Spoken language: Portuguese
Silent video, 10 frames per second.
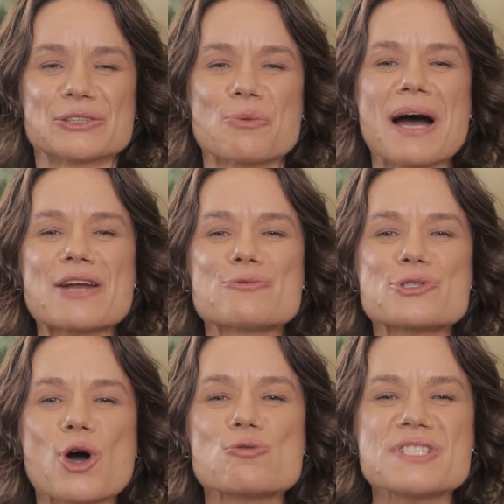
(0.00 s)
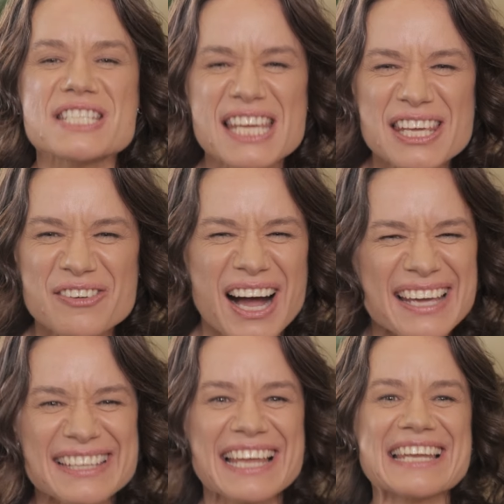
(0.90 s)
Tomar um solzinho,
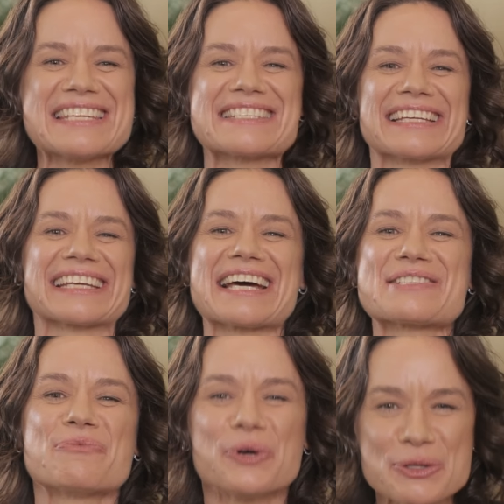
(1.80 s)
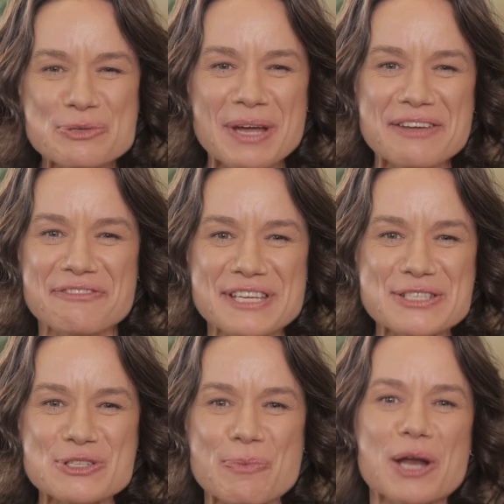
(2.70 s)
ai que delícia, traz muitos
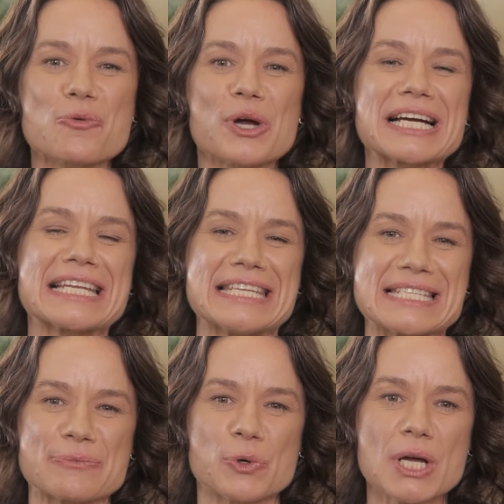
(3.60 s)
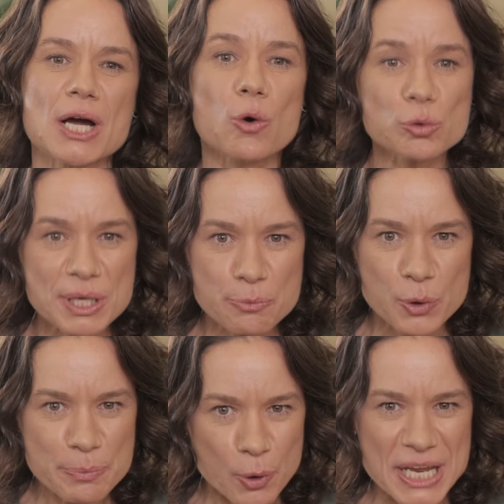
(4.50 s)
benefícios para o organismo.
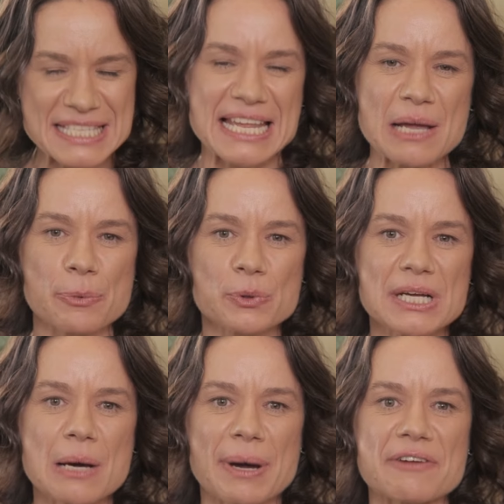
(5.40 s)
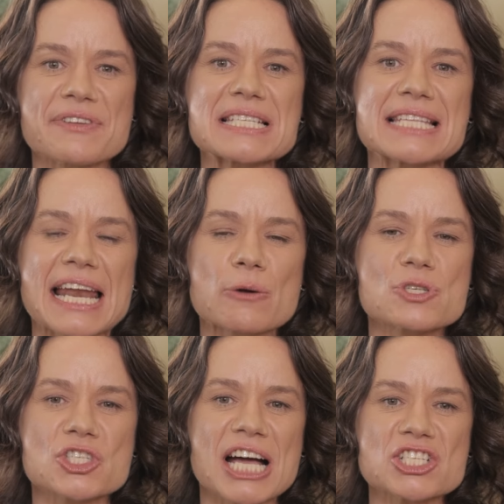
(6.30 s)
Contribui, por exemplo, para fixar a
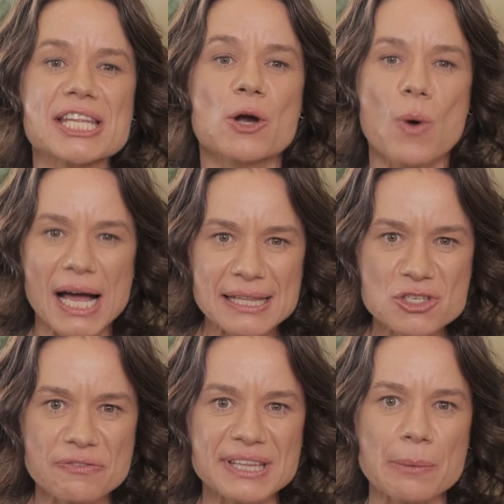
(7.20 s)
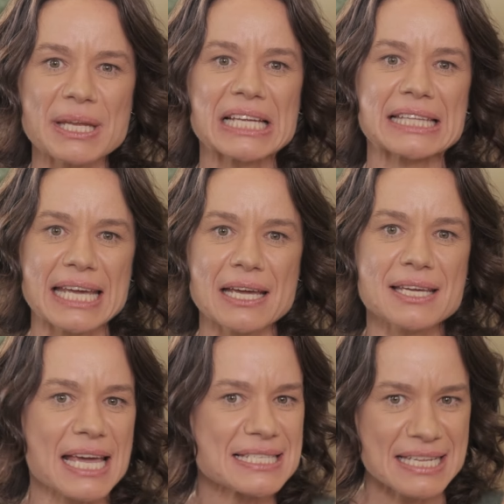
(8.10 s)
quantidade adequada de vitamina D,
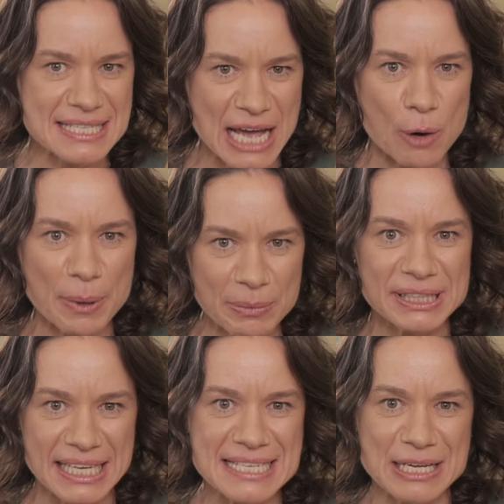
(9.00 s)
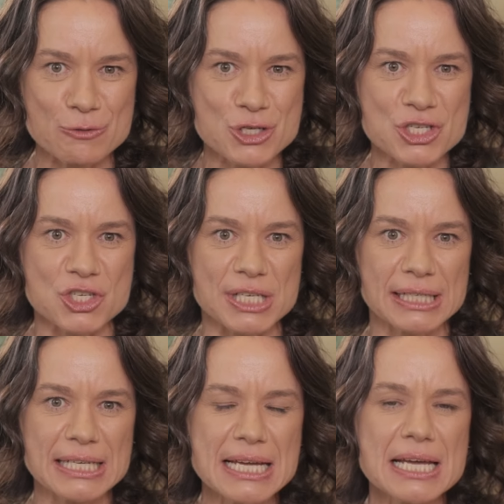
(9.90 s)
que é essencial para manter a saúde em
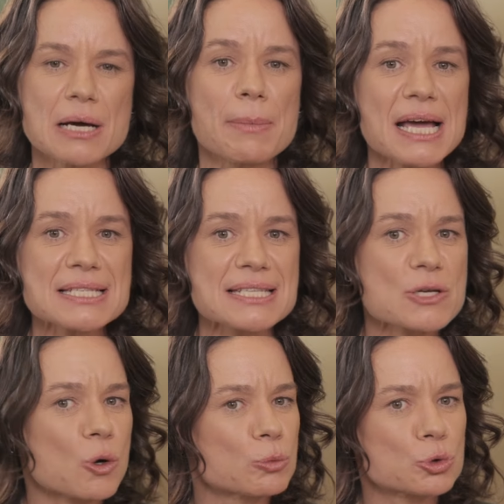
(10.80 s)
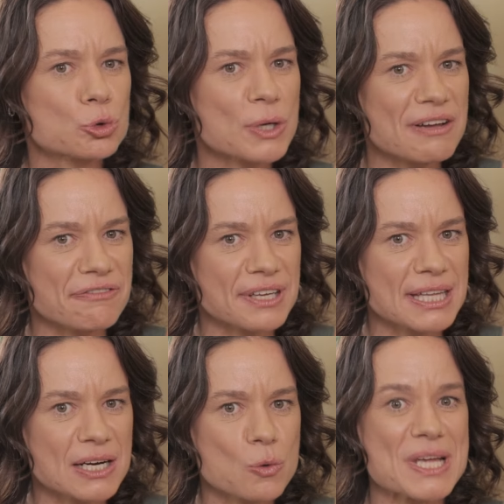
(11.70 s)
dia. Mas assim como tudo na
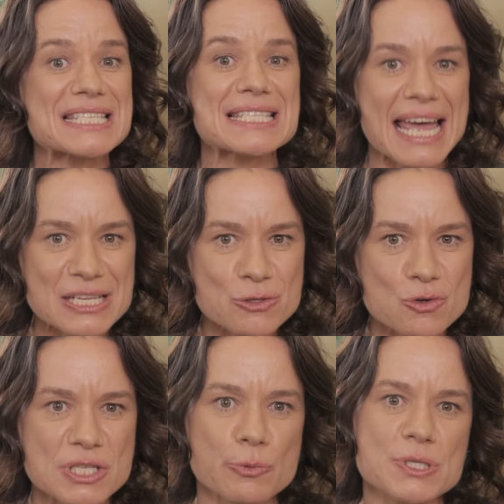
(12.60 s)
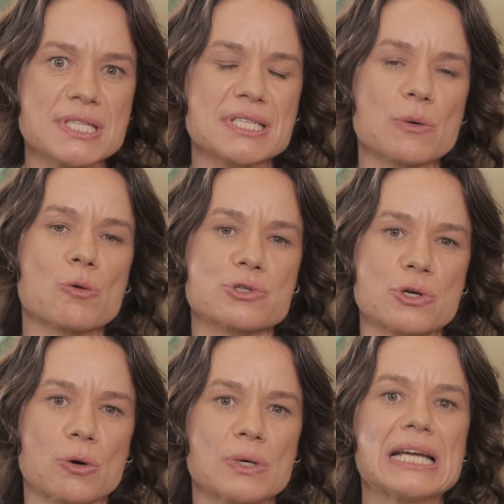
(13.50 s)
vida, o excesso de exposição ao
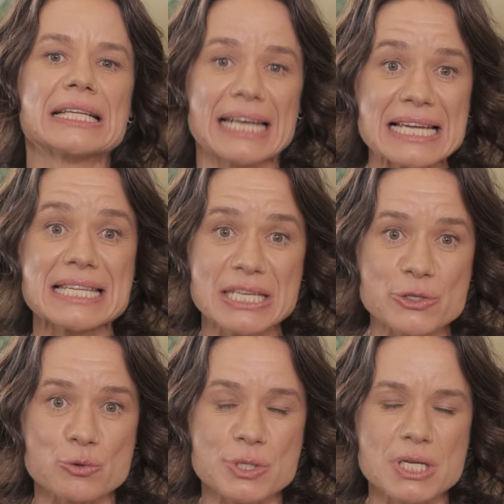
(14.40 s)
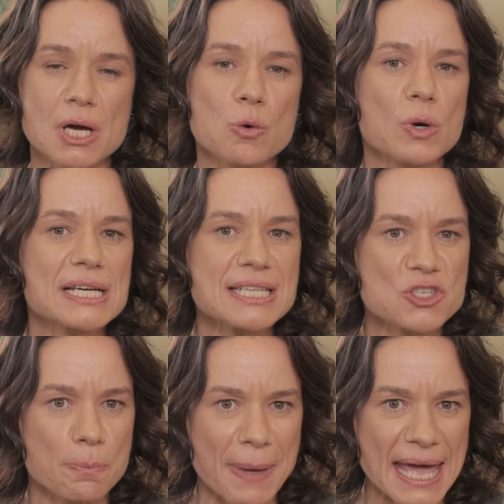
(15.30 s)
sol traz riscos. O câncer
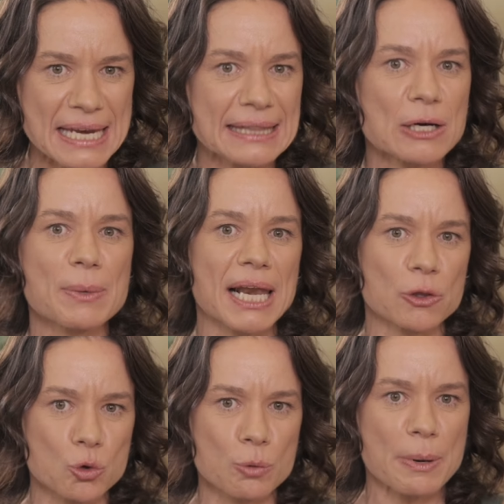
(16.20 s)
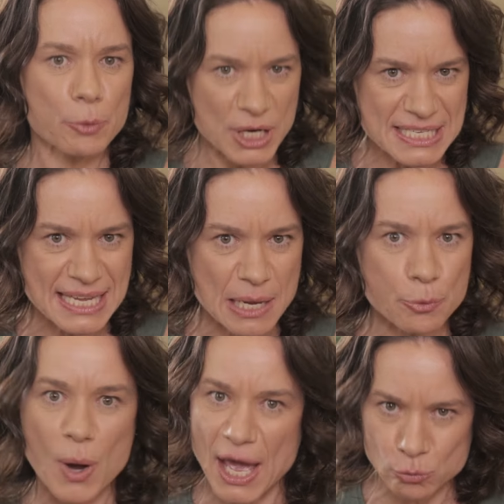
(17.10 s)
de pele não melanoma, por
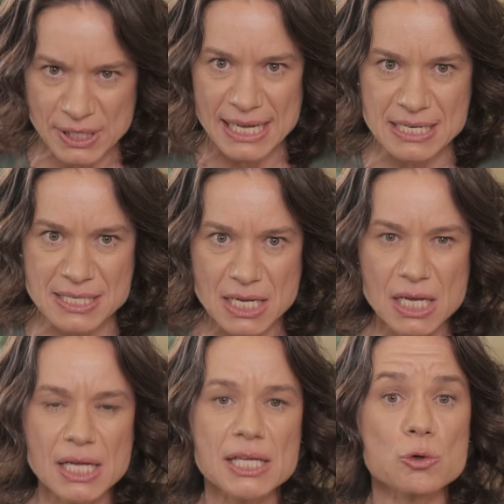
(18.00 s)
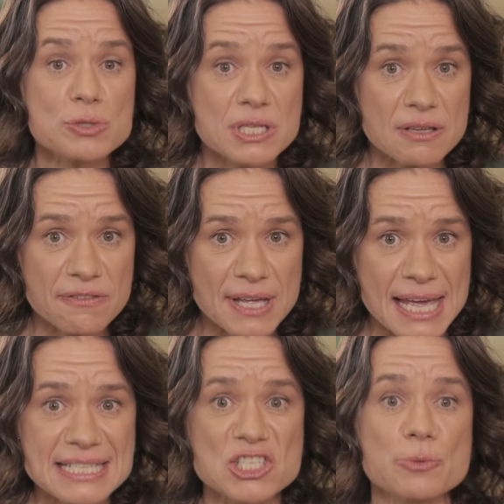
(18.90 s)
exemplo, é um deles. Inclusive,
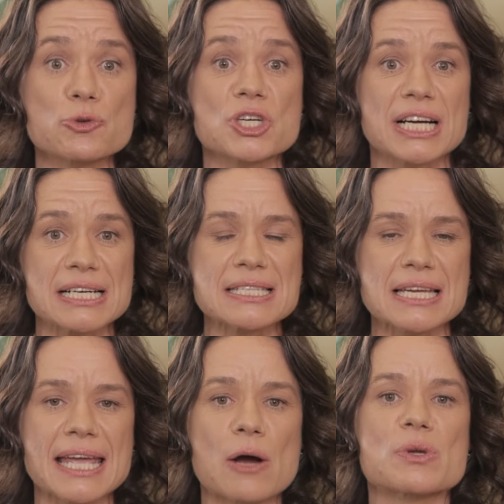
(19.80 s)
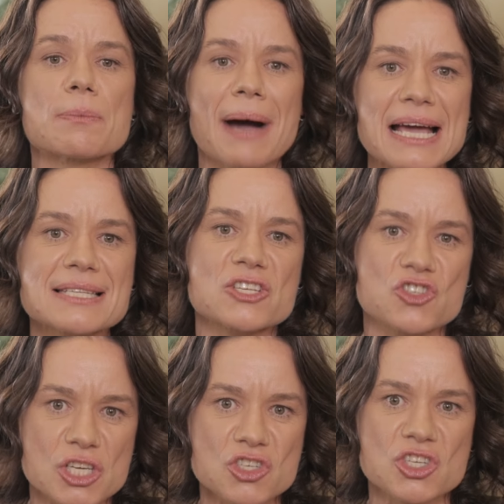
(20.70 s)
esse tipo de câncer é o que mais
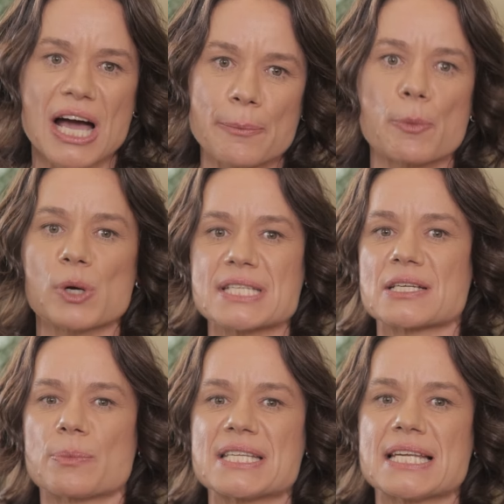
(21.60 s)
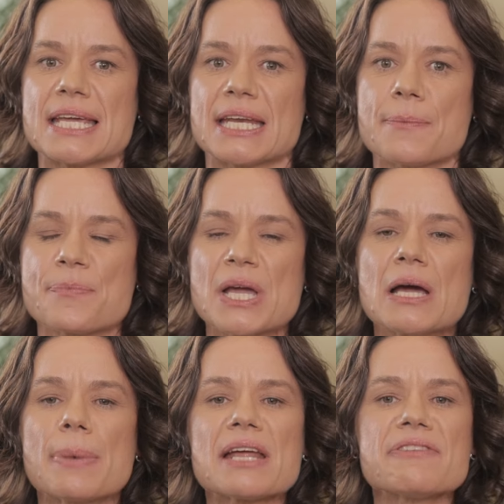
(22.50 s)
atinge a população brasileira.
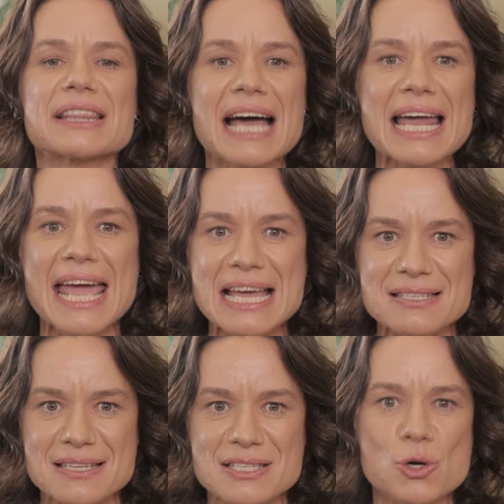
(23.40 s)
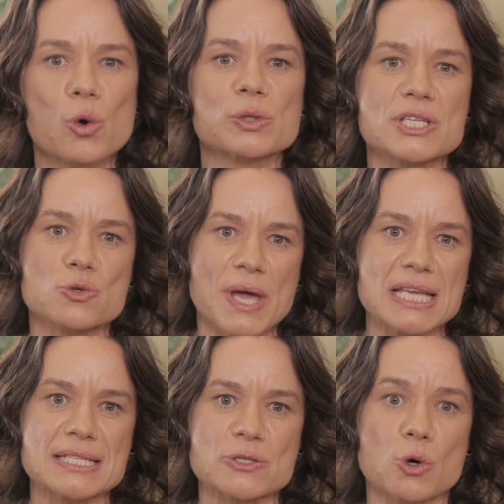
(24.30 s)
Para evitar essas e outras
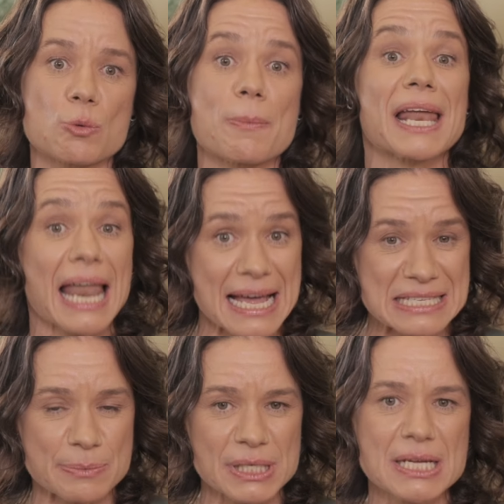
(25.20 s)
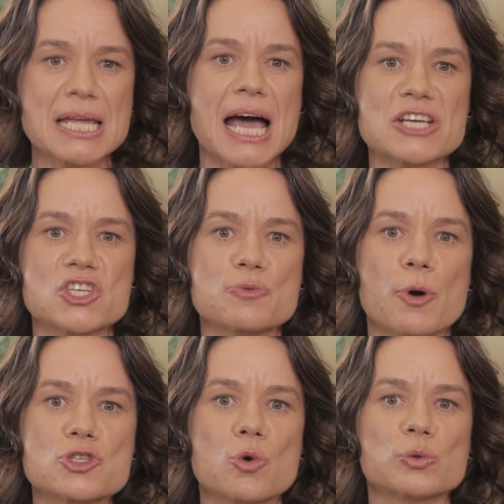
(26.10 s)
doenças, como melasma, a gente
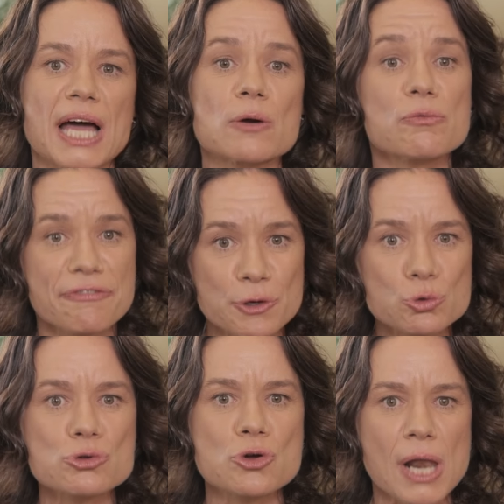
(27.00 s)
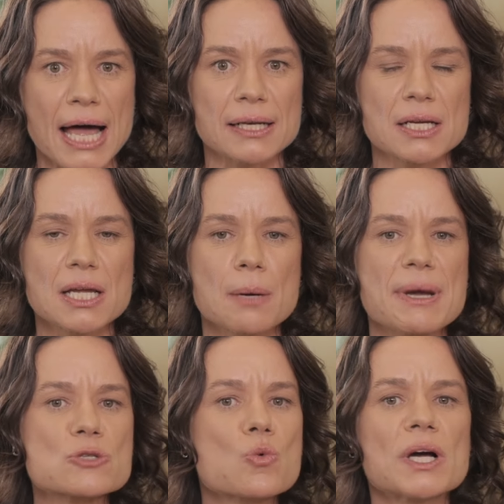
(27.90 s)
pode contar com filtro solar.
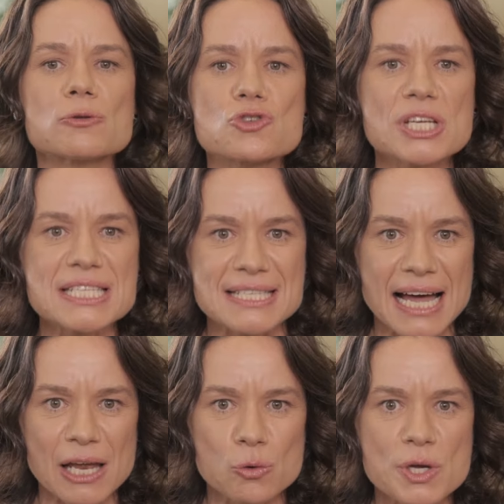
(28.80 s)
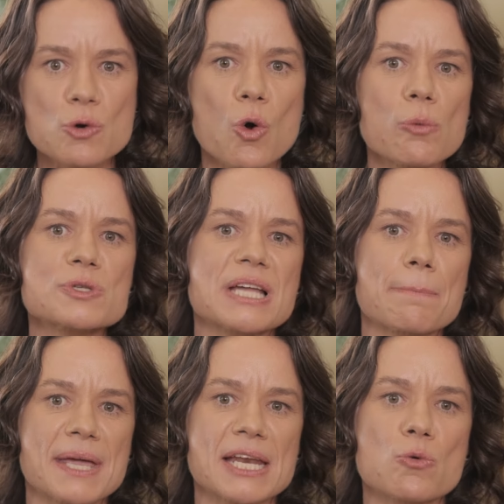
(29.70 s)
Mas quando utilizá-lo e como
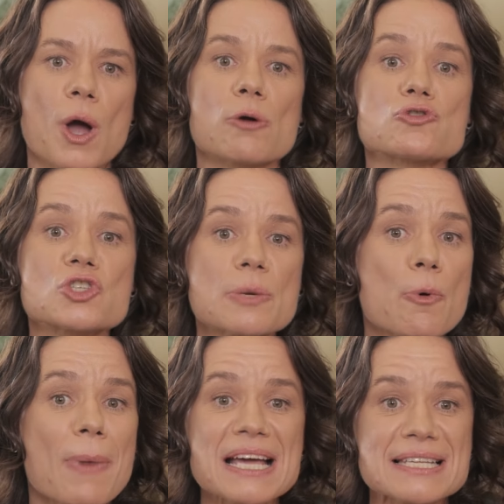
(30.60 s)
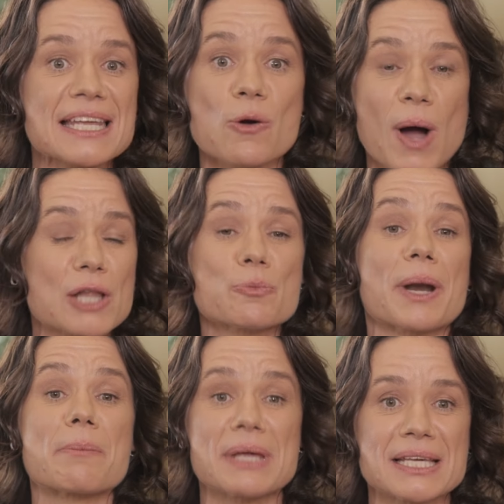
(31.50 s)
saber qual é o tipo mais adequado
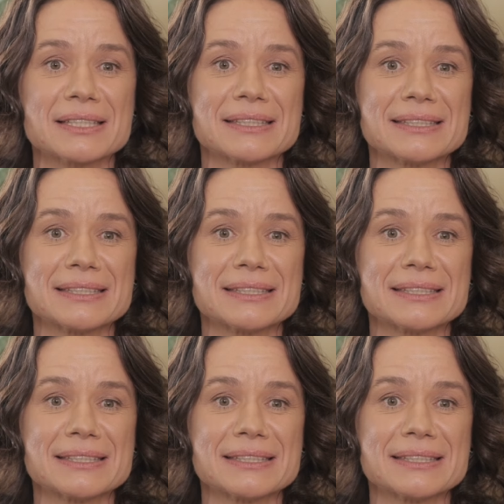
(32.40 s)
para mim?